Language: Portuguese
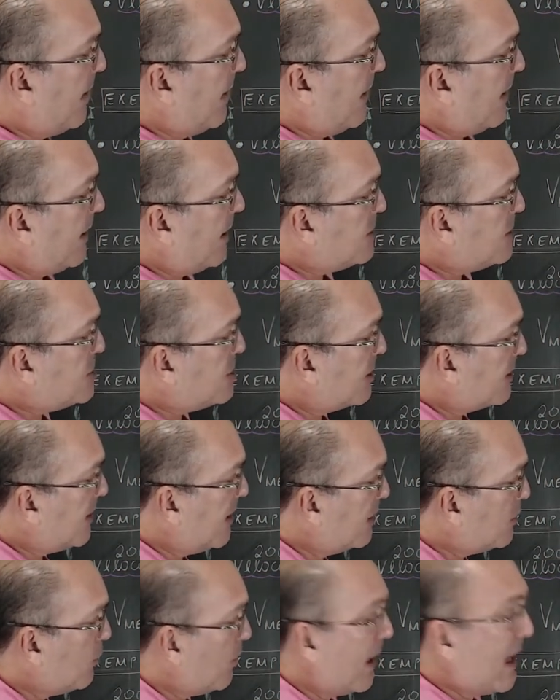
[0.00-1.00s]

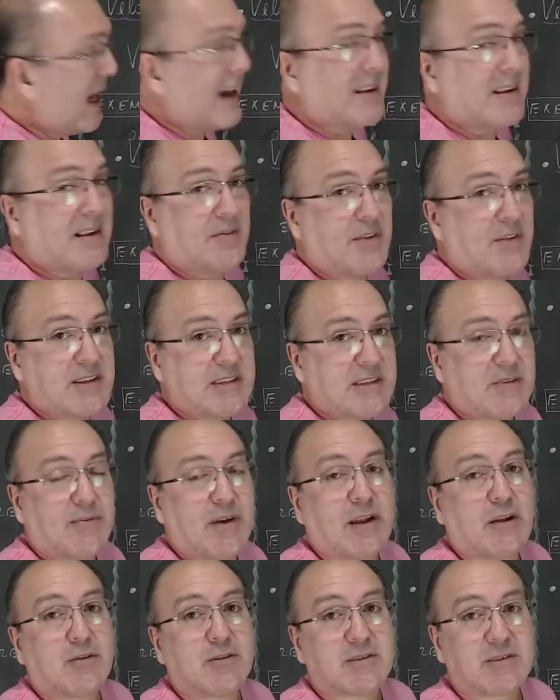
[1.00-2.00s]
indicando a grandeza
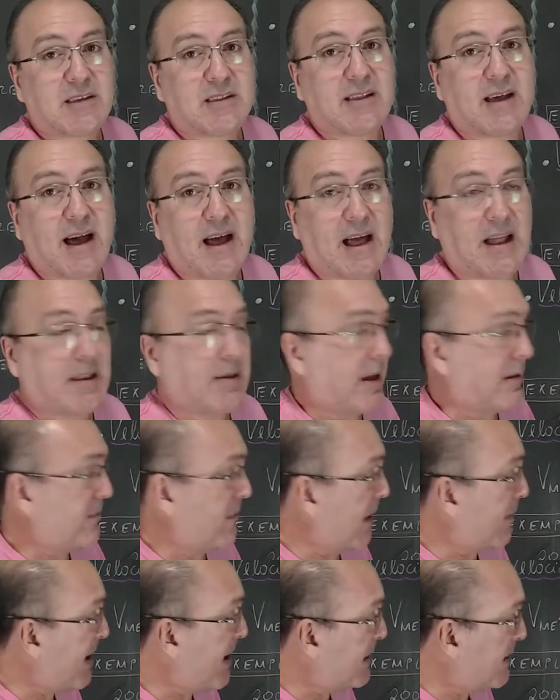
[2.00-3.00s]
velocidade, a, a,
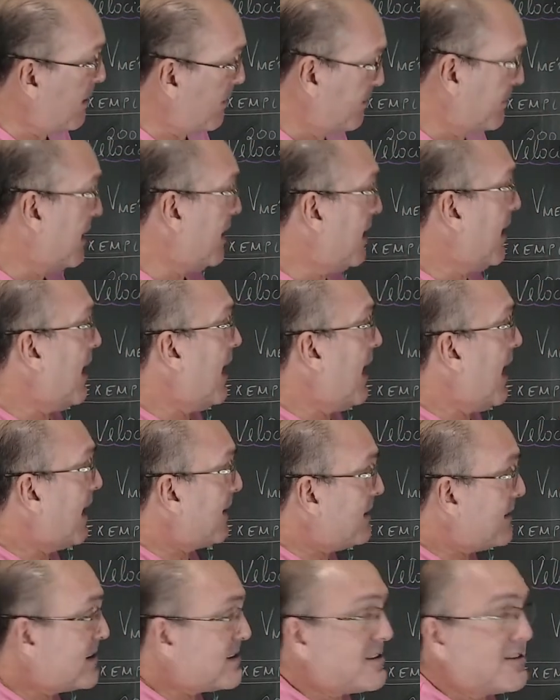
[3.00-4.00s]
a, perdão,
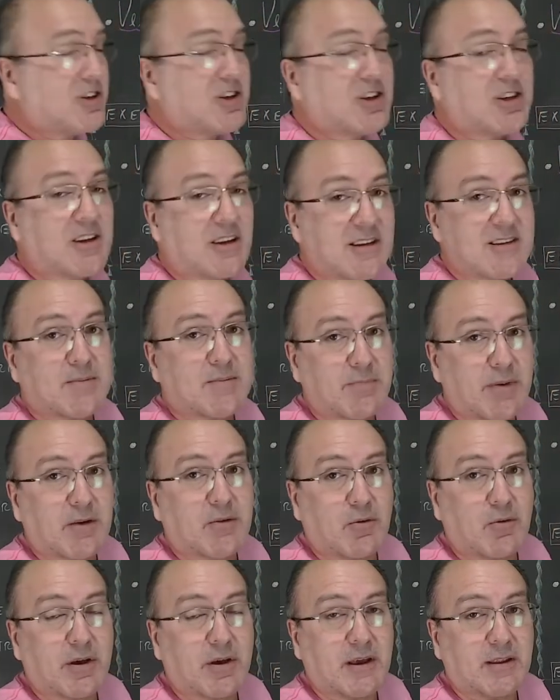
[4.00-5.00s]
grandeza da distância
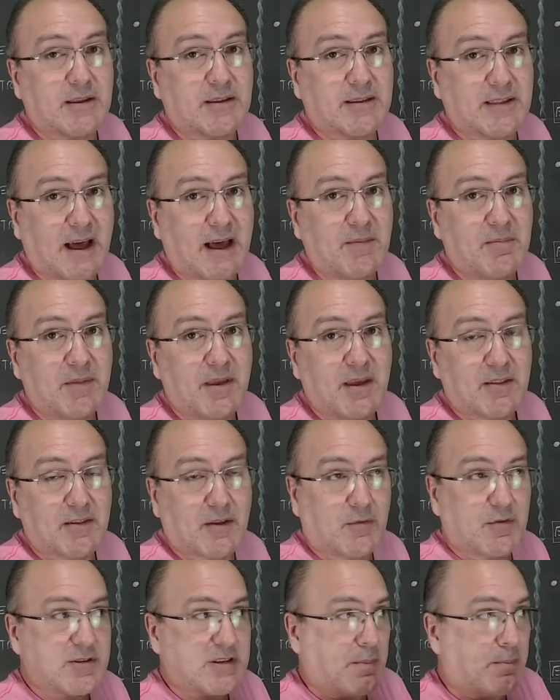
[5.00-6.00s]
percorrida, tá?
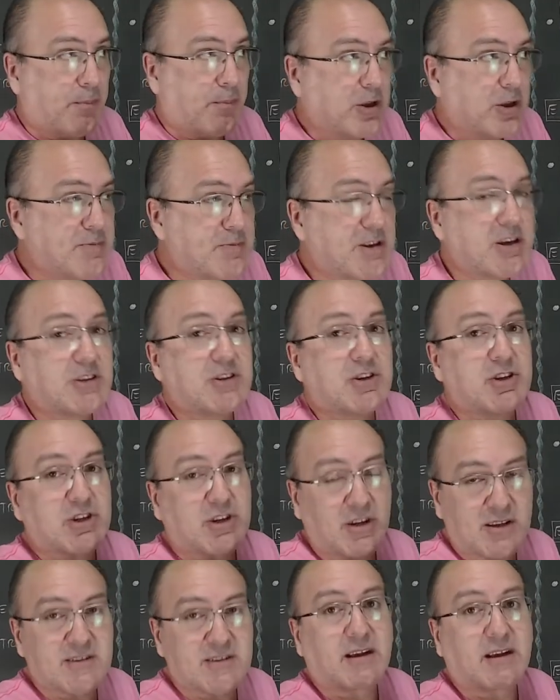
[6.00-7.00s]
Então você pode medir a
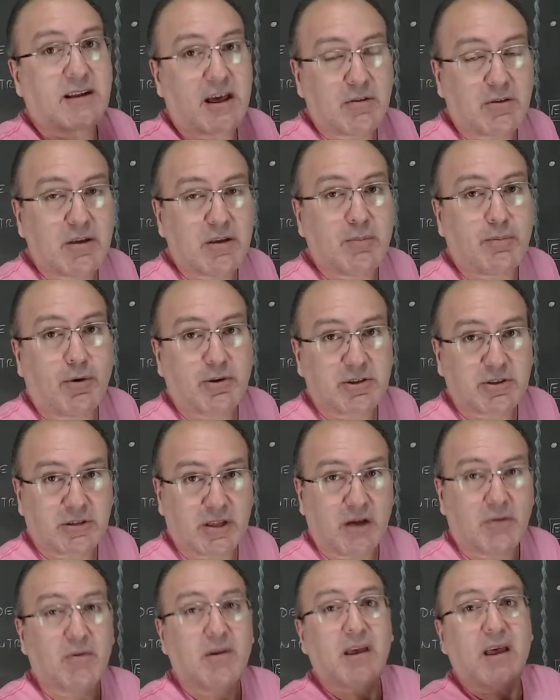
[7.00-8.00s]
distância, claro que pode.
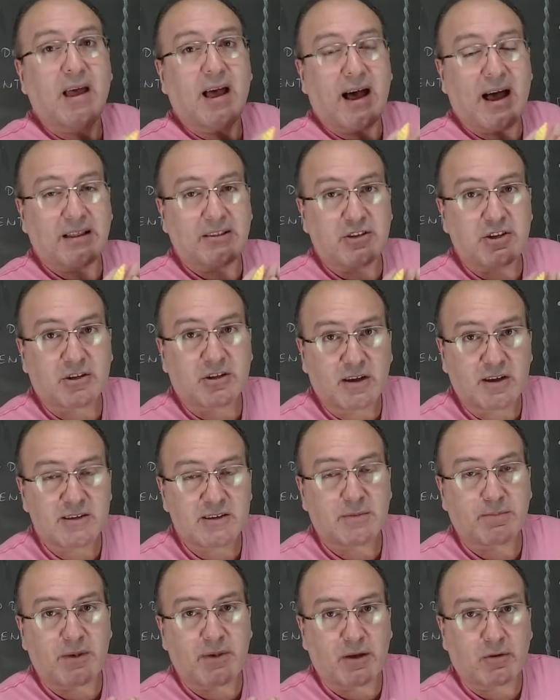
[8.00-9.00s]
Então a
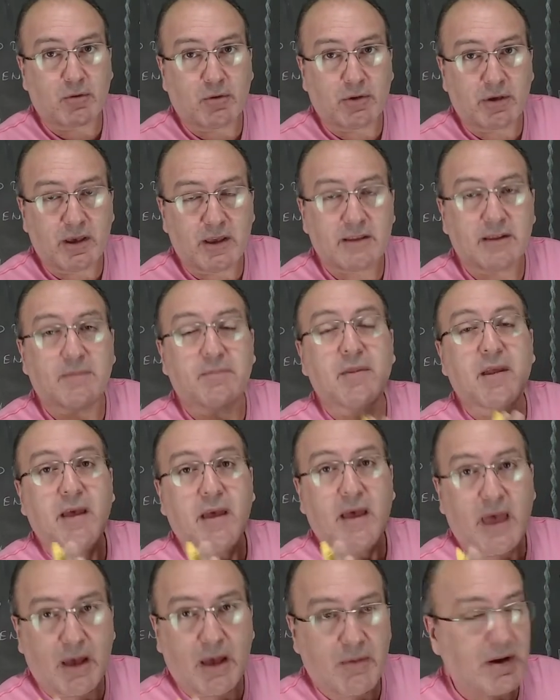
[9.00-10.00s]
distância percorrida
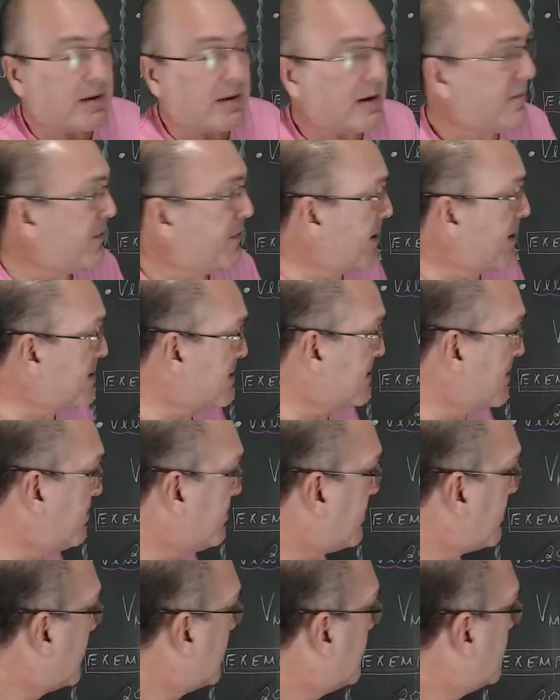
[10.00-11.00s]
é uma grandeza
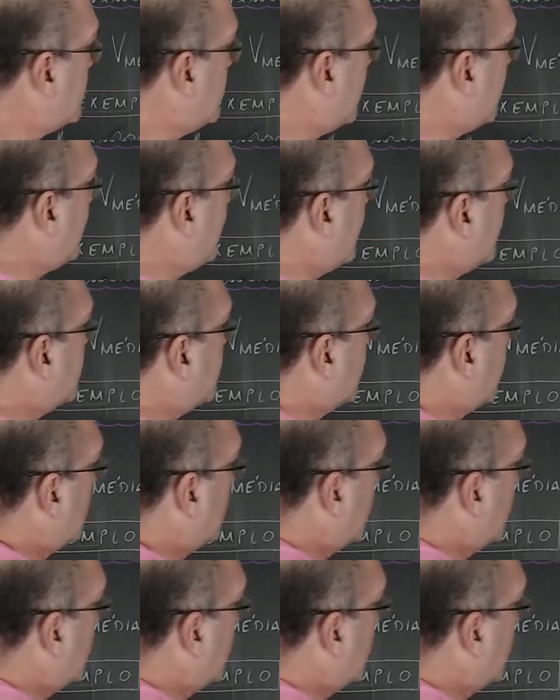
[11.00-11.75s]
dividido